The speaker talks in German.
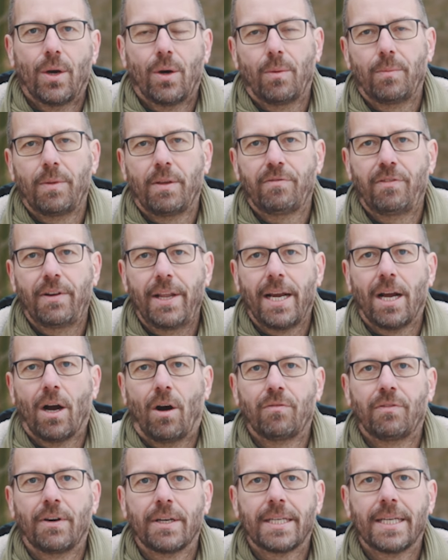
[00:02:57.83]
Um den
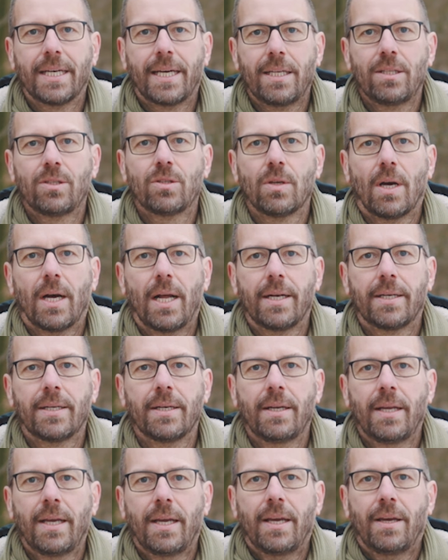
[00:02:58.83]
Pflegeaufwand gering zu
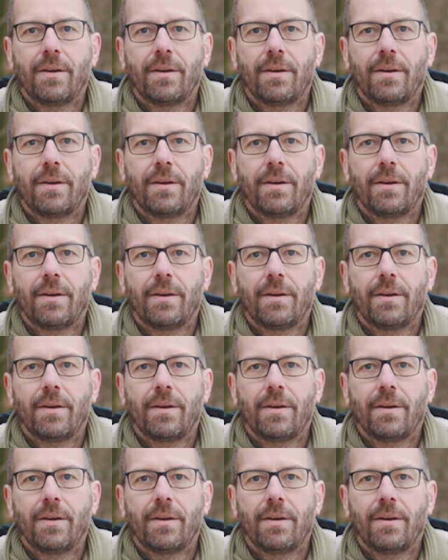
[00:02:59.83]
halten,